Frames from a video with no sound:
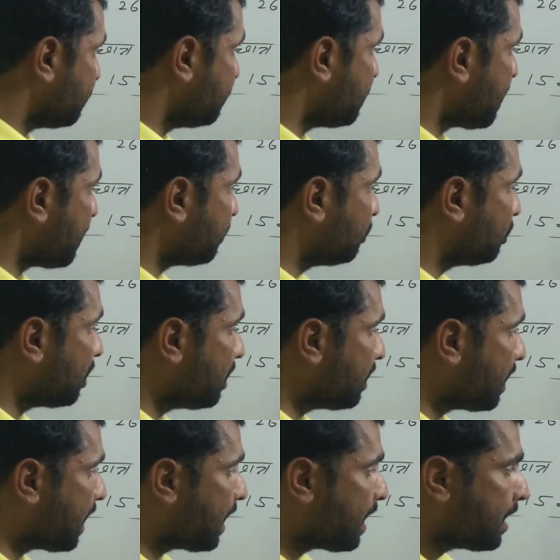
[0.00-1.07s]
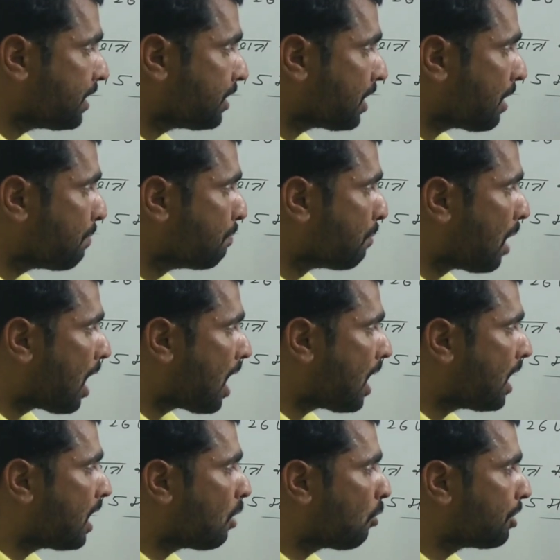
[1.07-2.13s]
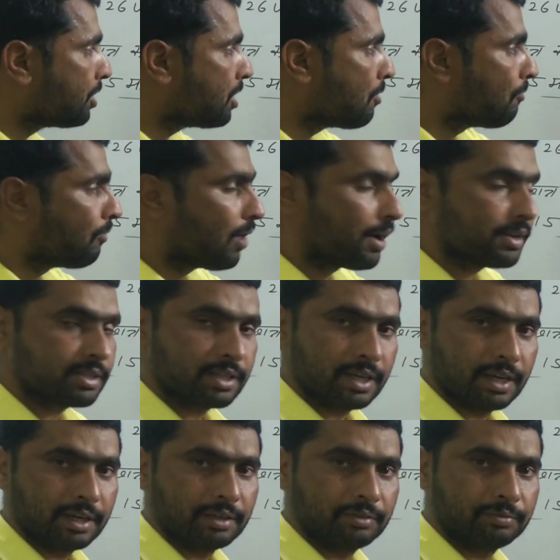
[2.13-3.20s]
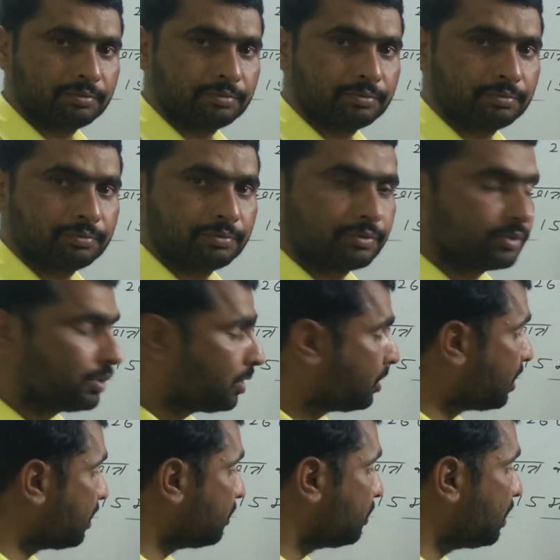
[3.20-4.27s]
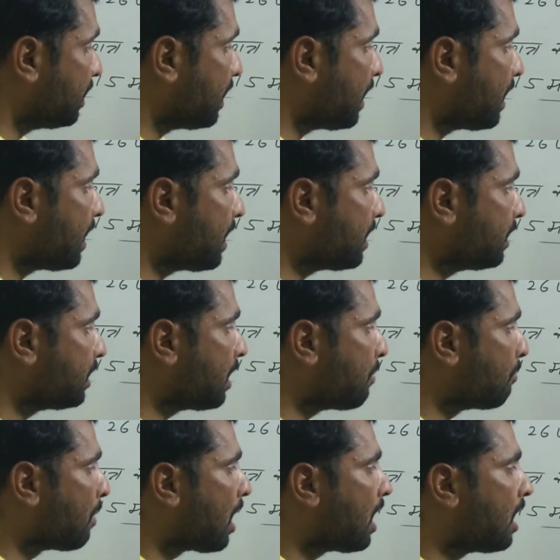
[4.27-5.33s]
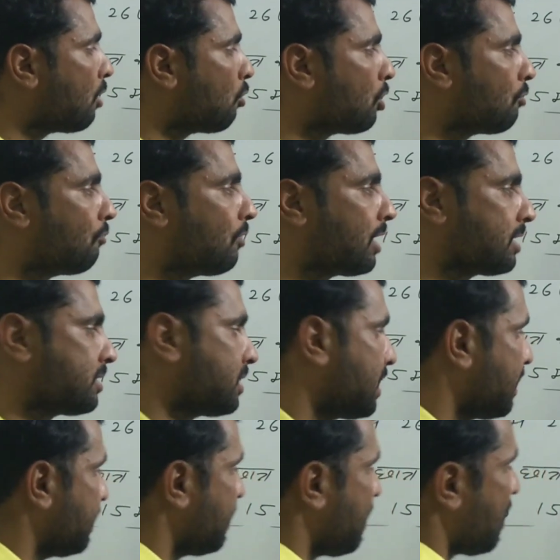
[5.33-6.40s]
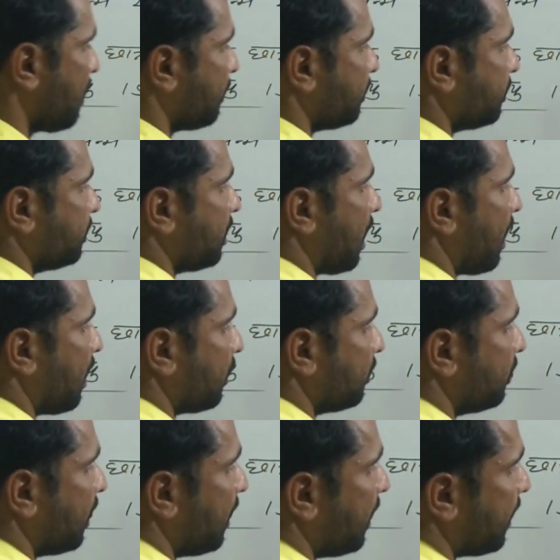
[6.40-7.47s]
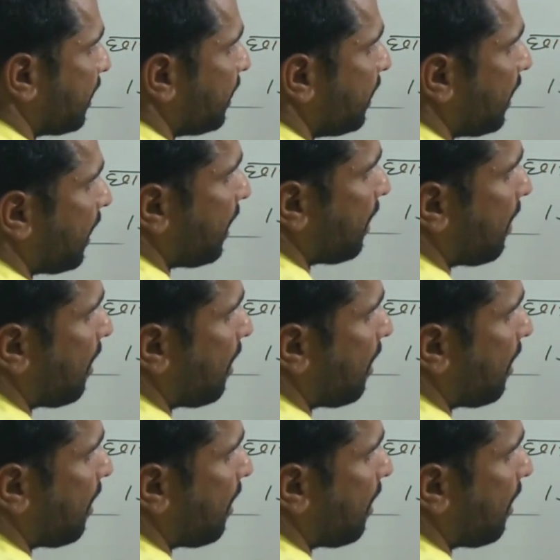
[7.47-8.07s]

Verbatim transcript: ये दिन है ये माह है और ये वर्ष है ये दिन है ये माह है और वर्ष है यहां दिन लिखिए